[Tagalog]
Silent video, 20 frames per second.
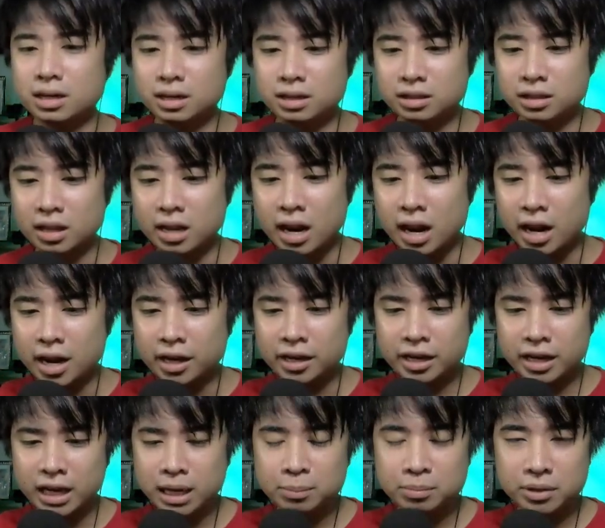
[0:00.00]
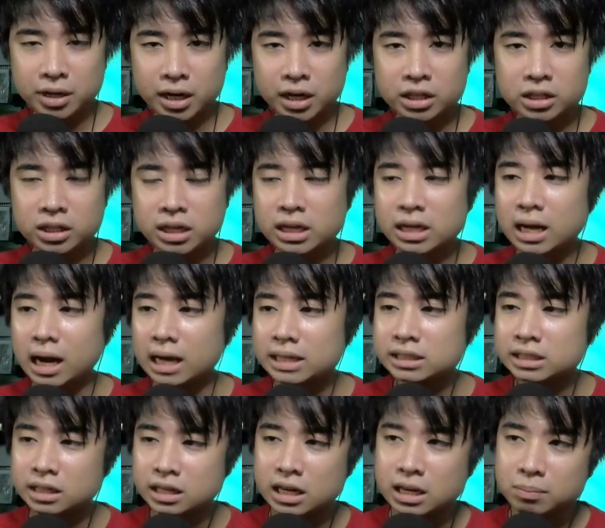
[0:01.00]
nananaginip ng hindi
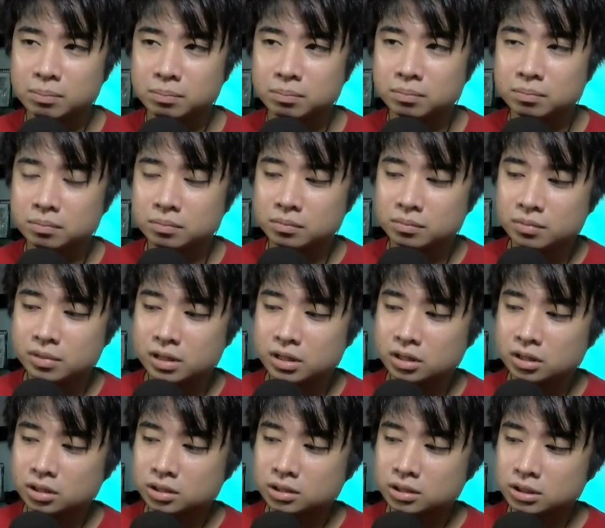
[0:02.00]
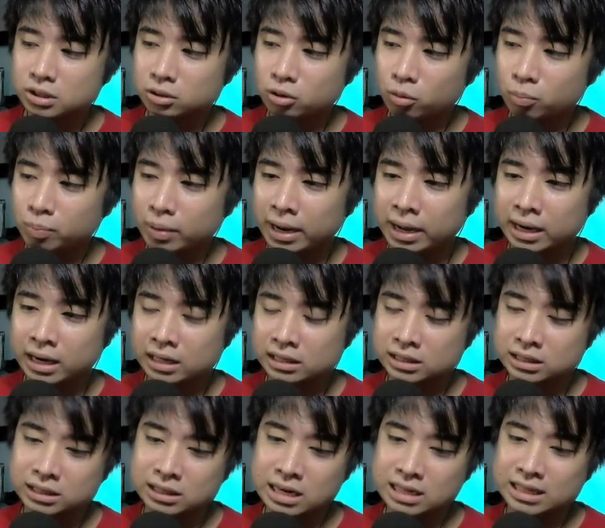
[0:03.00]
nakaslip So, para
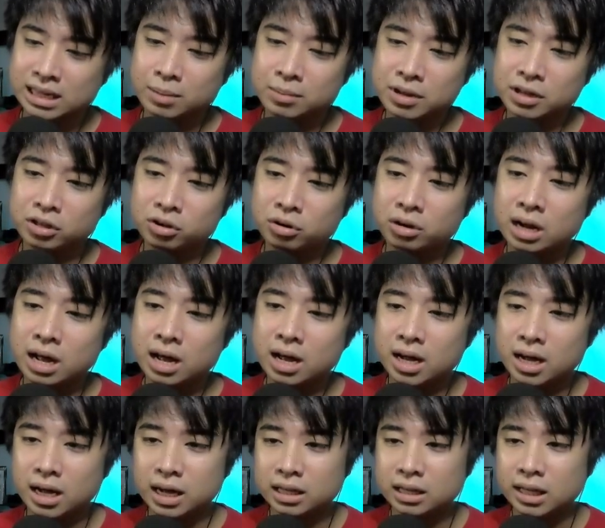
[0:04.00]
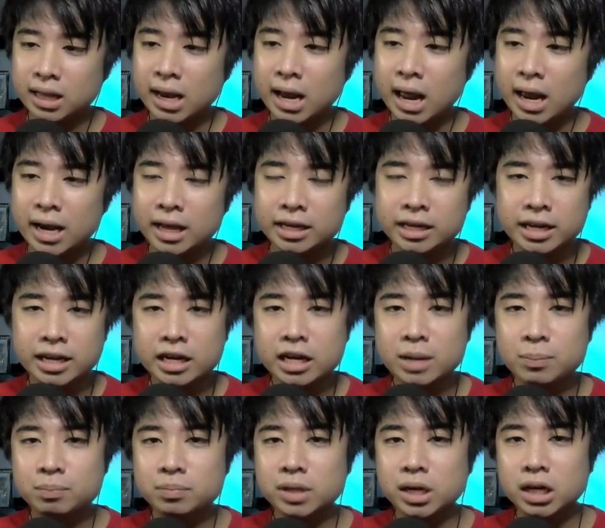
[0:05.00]
sinasabi niya doon na
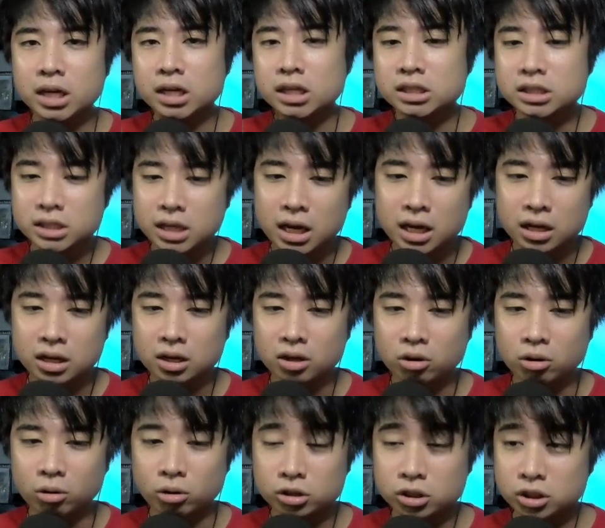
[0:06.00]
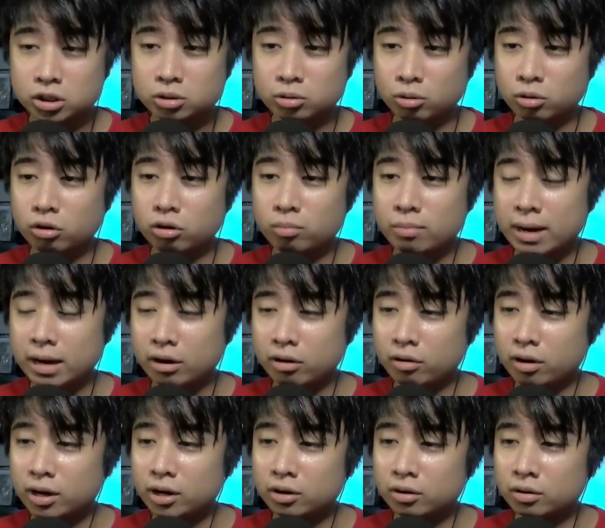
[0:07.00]
nananaginip ng gising o siguro
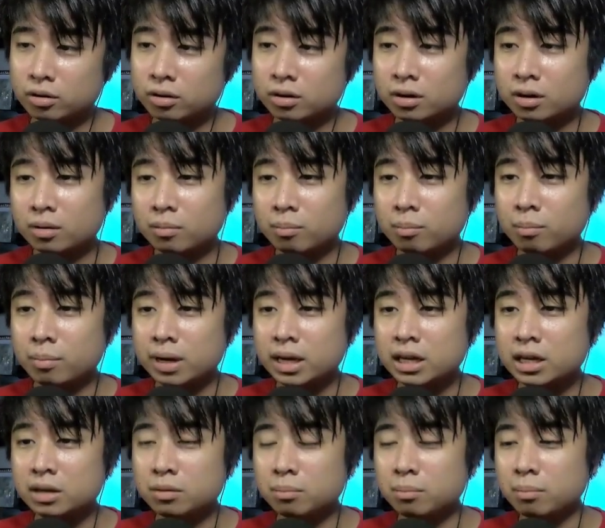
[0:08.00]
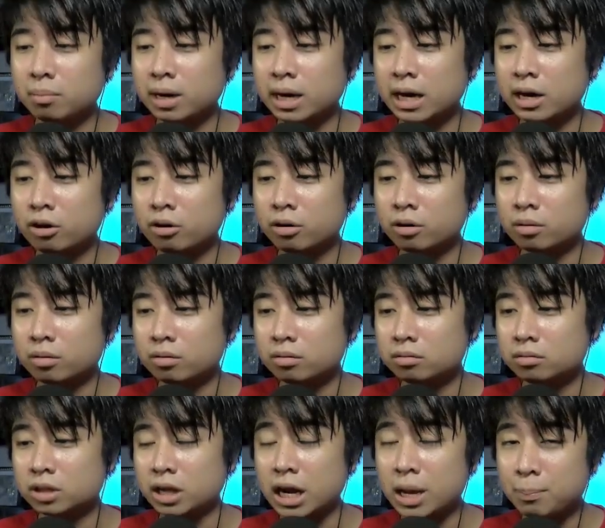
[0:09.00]
merong ano, may may ano,
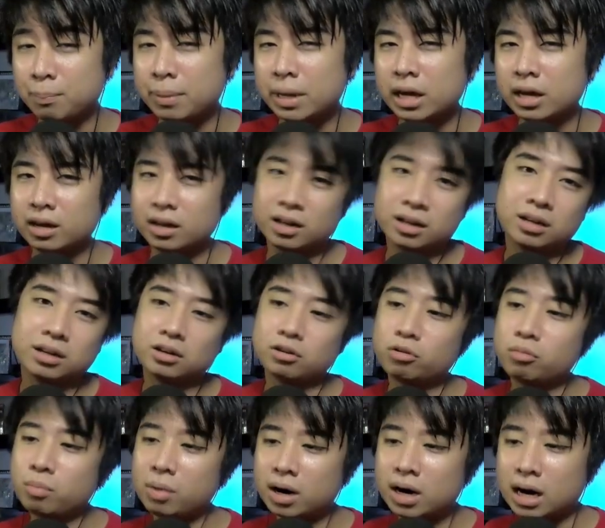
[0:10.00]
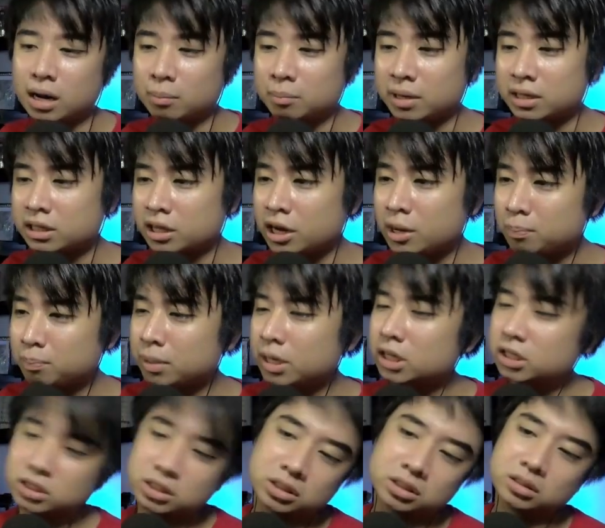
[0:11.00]
tripping. Kumbaga, may
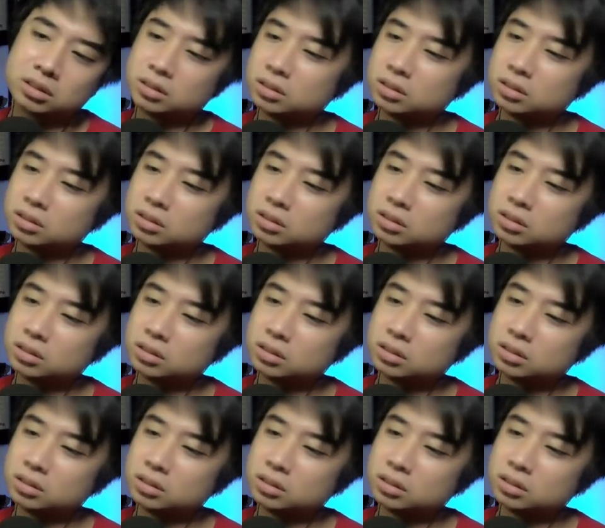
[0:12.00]
trippings.